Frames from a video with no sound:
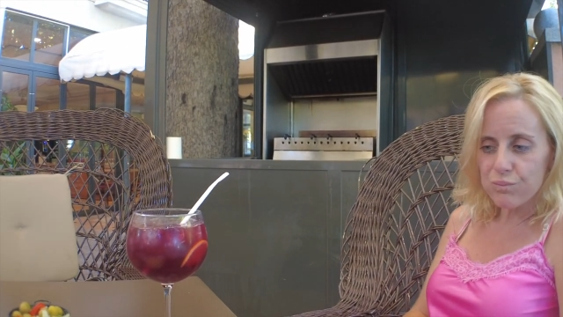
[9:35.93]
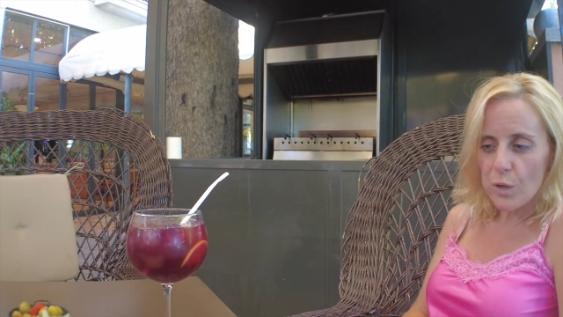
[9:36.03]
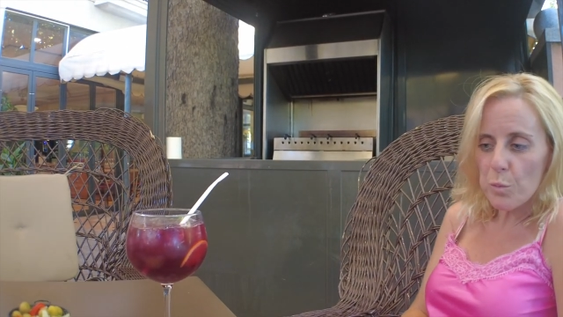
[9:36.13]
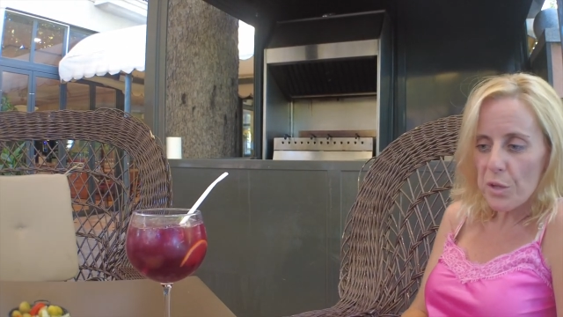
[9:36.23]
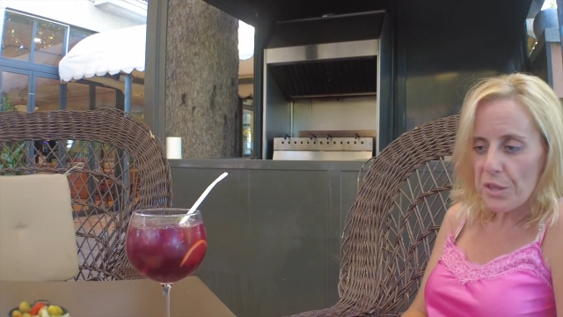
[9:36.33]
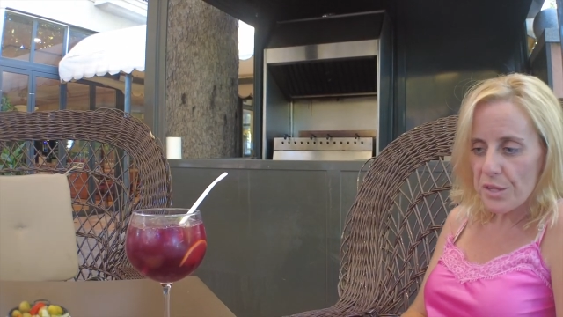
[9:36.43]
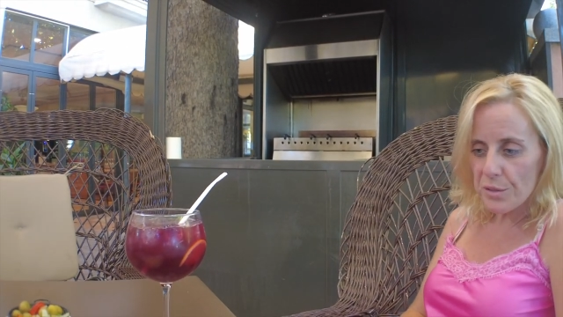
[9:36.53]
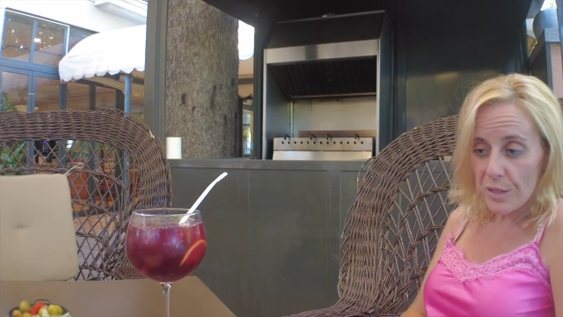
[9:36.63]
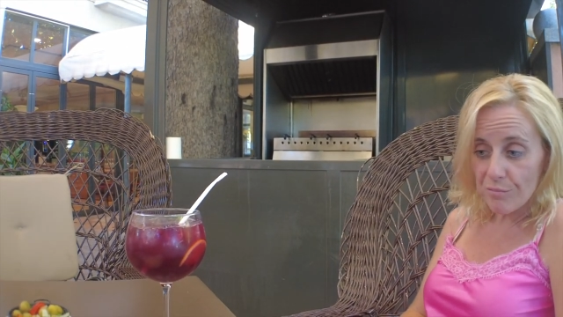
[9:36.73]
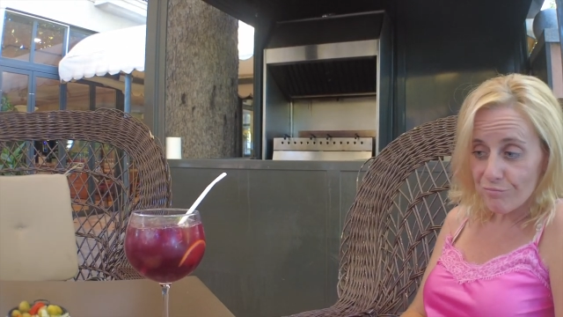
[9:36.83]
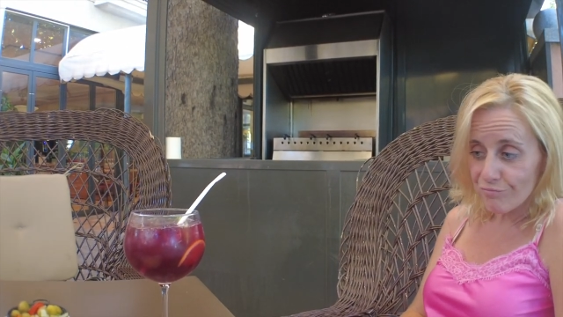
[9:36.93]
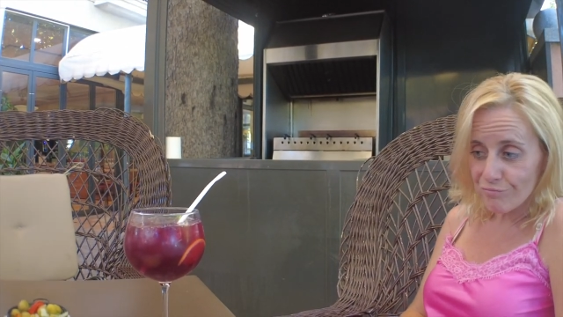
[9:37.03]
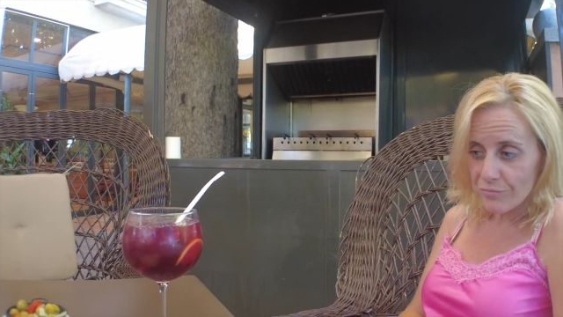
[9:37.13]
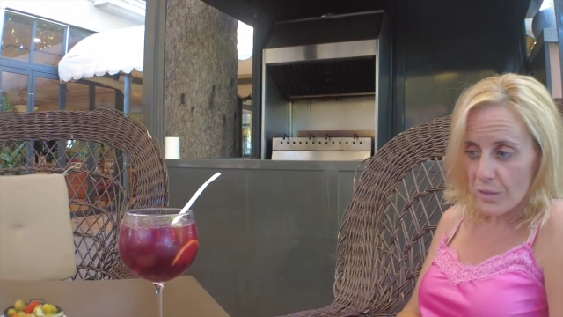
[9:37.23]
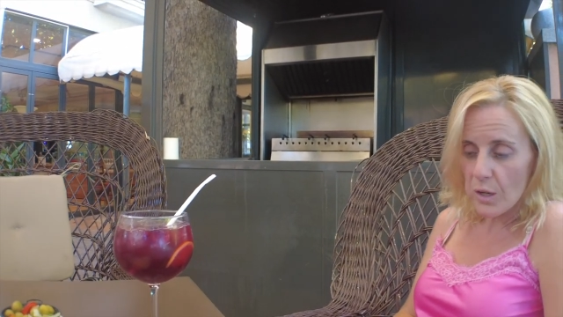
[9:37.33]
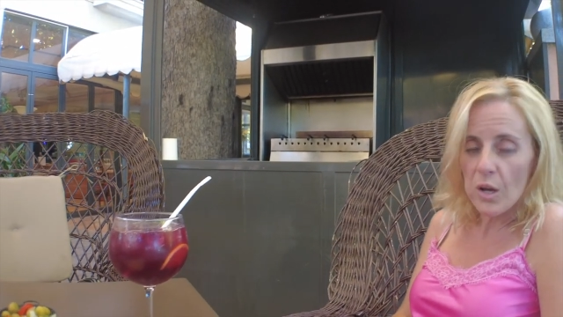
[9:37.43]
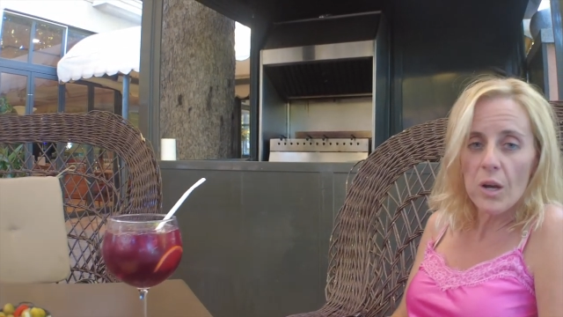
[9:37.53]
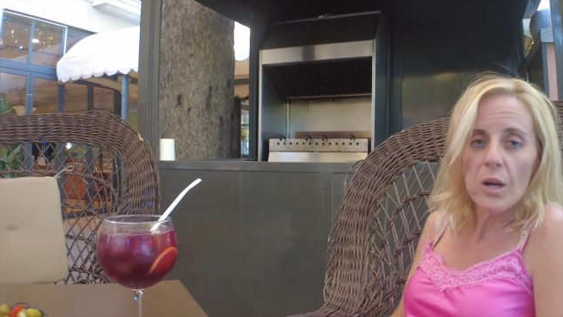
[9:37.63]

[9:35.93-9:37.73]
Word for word: ¿Cómo decirte? Hmm.